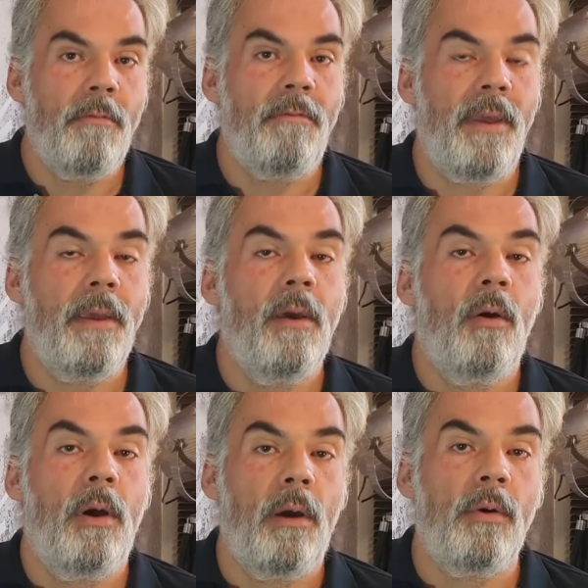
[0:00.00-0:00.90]
Vamos ver
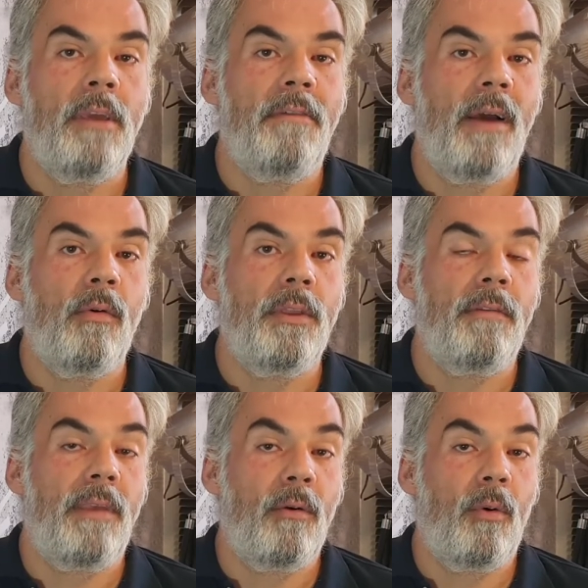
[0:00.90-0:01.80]
é, o que vai
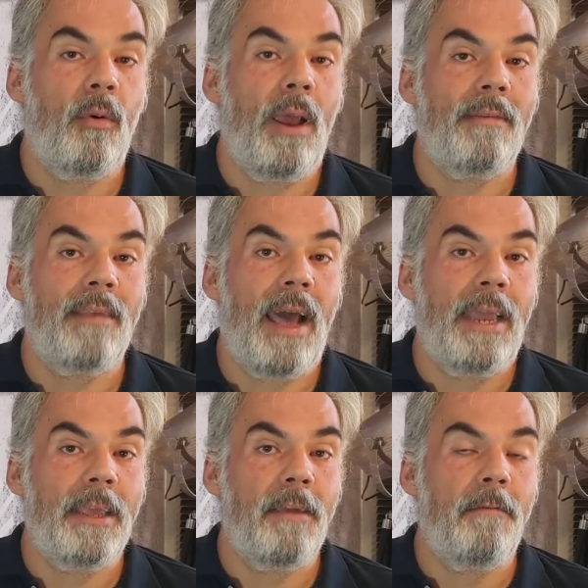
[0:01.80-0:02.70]
acontecer com essa
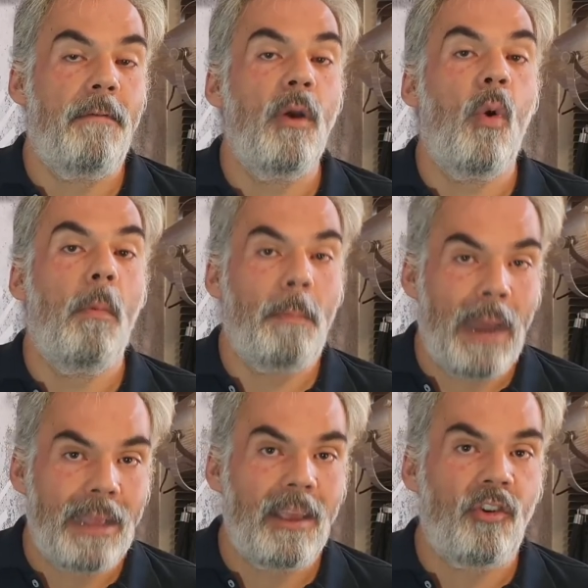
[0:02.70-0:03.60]
área que foi
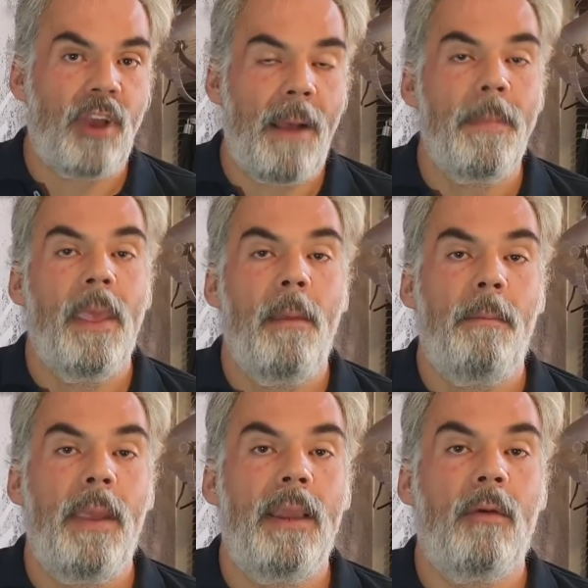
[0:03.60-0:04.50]
comprada já
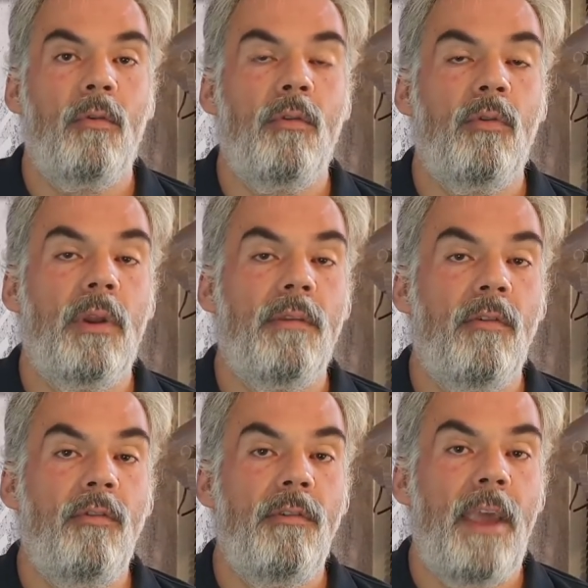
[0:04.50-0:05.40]
pela consultora
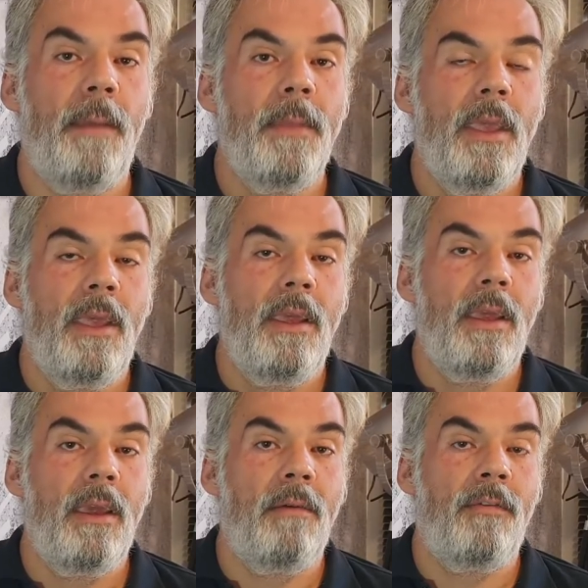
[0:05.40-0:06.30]
São José.
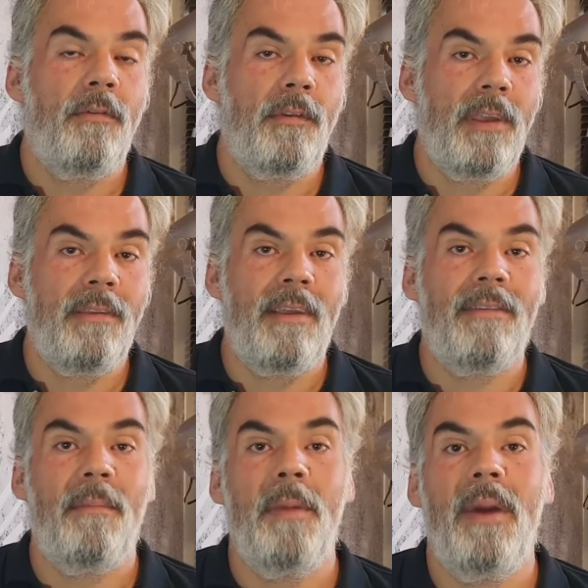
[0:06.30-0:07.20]
E se você
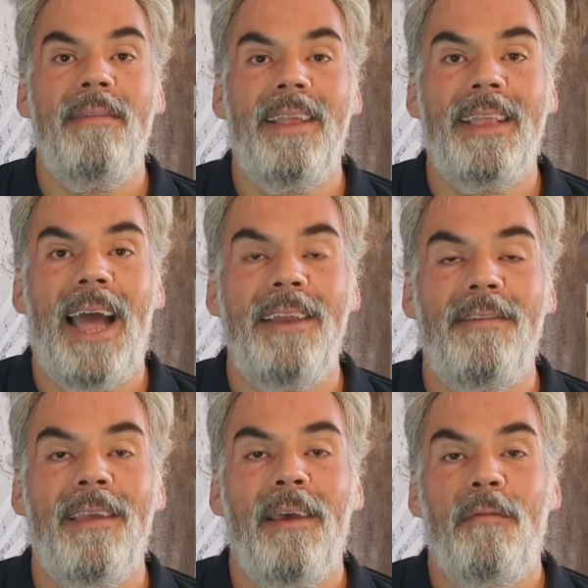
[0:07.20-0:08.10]
quiser saber mais
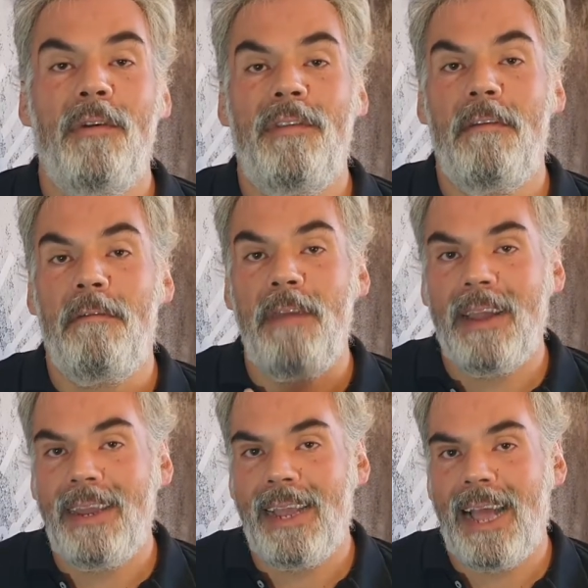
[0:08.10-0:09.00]
detalhes, você
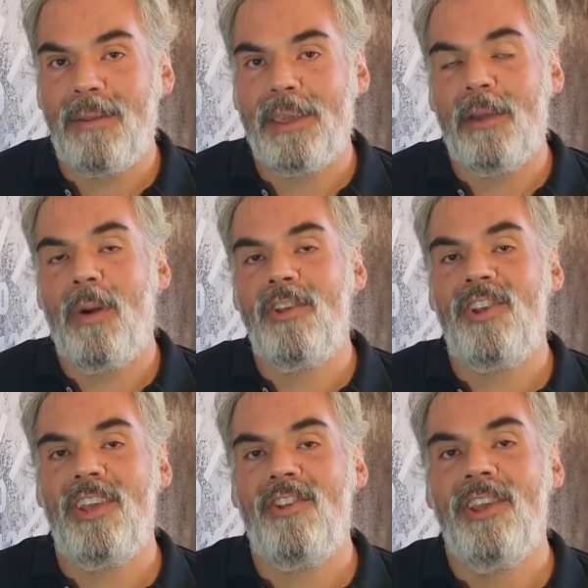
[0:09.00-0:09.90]
fica ligado aqui com a
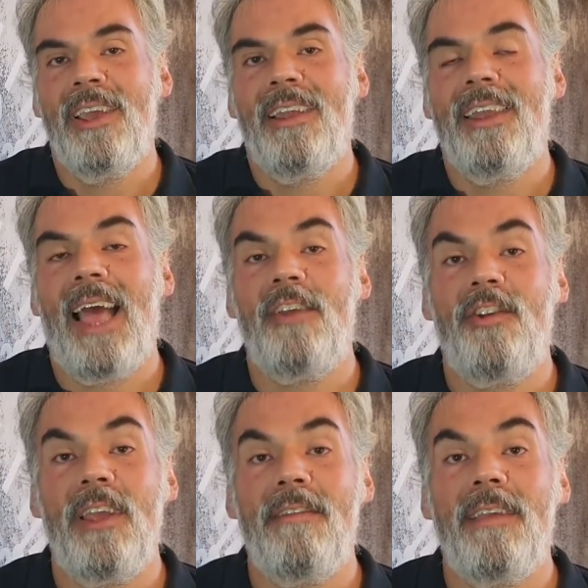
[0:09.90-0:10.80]
gente na
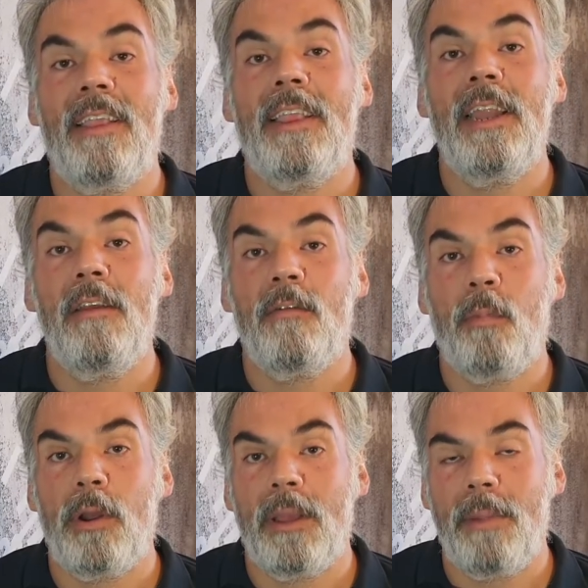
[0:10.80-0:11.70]
agência
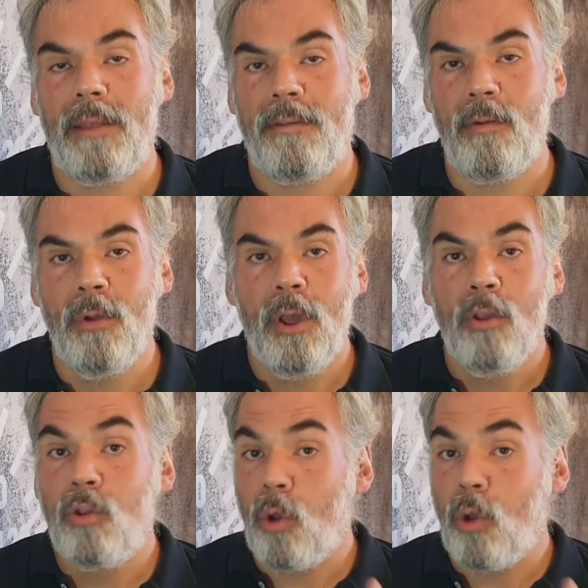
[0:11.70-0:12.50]
Transporta Brasil,